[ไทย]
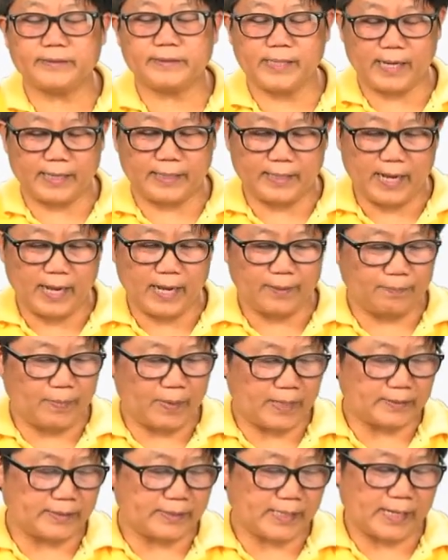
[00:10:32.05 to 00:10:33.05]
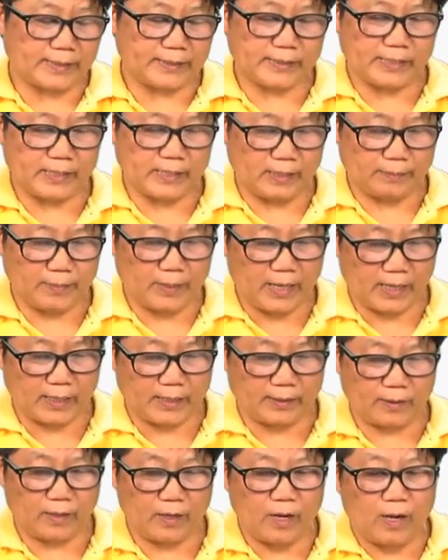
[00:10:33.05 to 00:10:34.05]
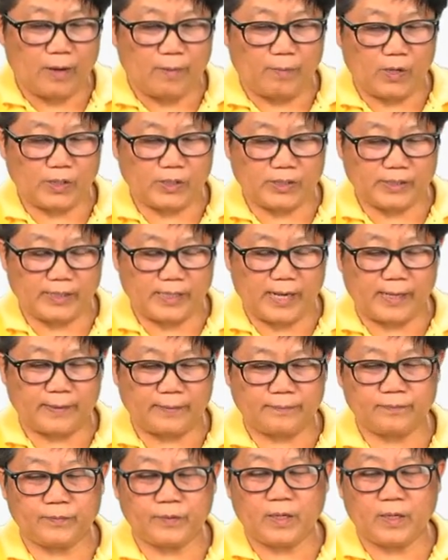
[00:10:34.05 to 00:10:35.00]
จะได้เป็นสารสีน้ำเงิน เพราะฉะนั้น